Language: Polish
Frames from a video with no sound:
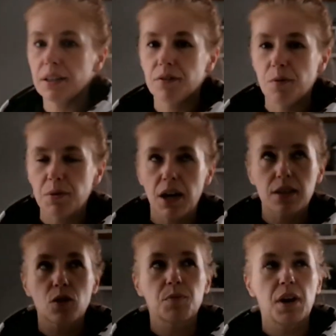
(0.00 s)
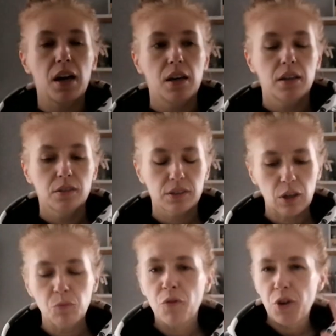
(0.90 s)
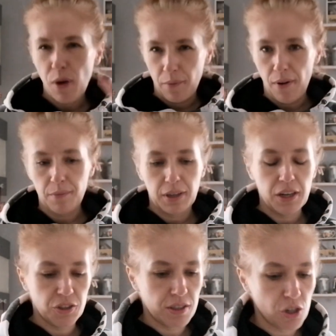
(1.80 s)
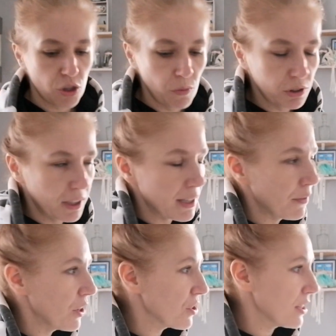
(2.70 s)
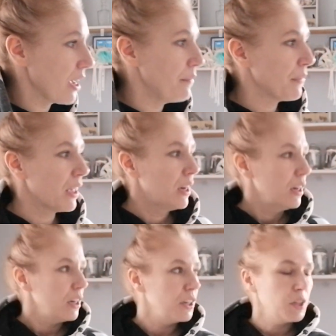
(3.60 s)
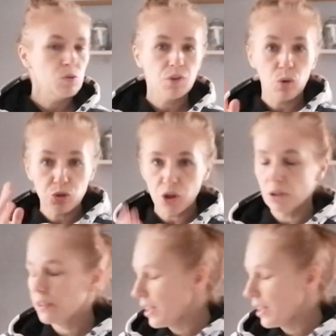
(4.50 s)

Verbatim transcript: wybrała sobie tak, mówiłam Wam kiedyś zresztą o tym zawieszce e, i mówię, usiądę